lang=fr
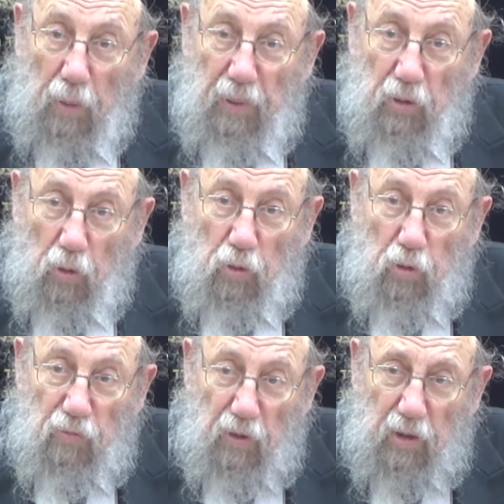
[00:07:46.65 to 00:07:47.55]
Mais tant que
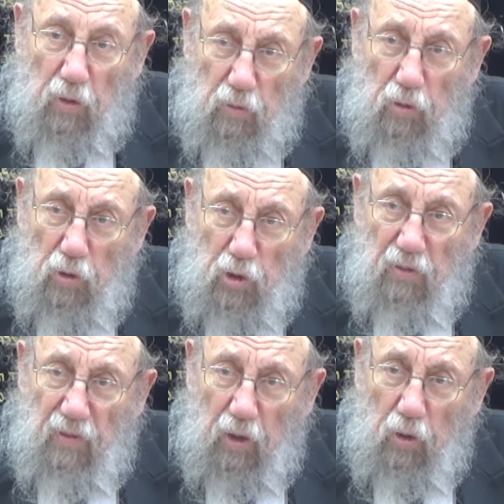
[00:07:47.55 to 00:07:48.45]
tu veux être dans une
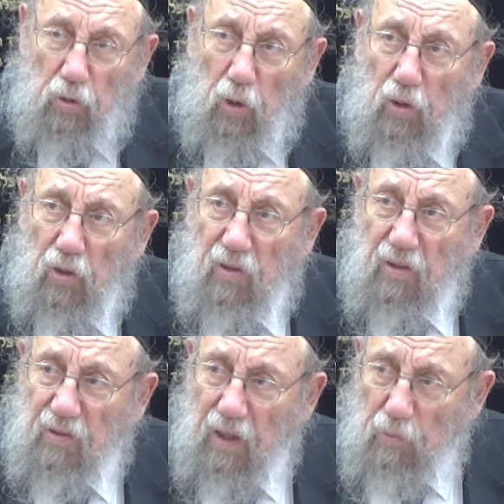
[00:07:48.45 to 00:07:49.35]
yeshiva, rentre dans le
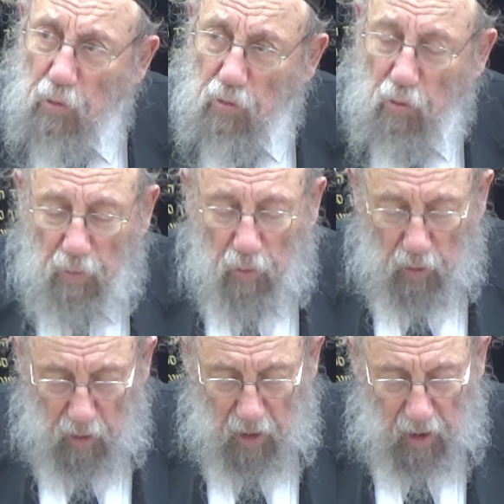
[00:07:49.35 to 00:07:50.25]
système jusqu'au bout.
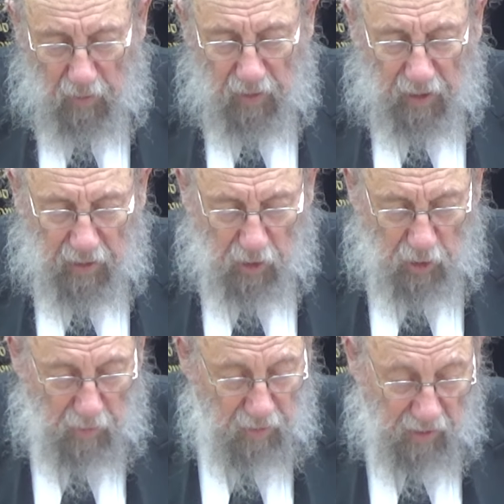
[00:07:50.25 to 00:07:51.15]
Les
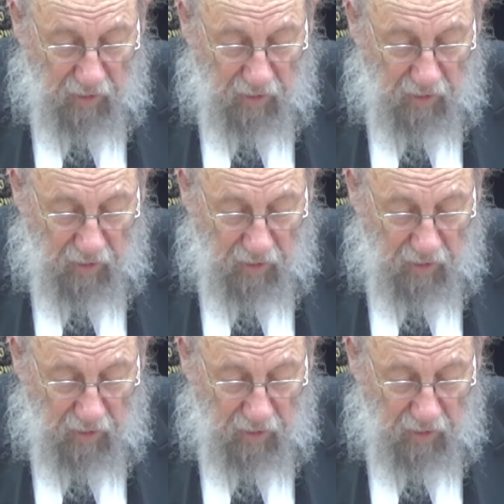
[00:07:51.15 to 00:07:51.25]
attachés, ça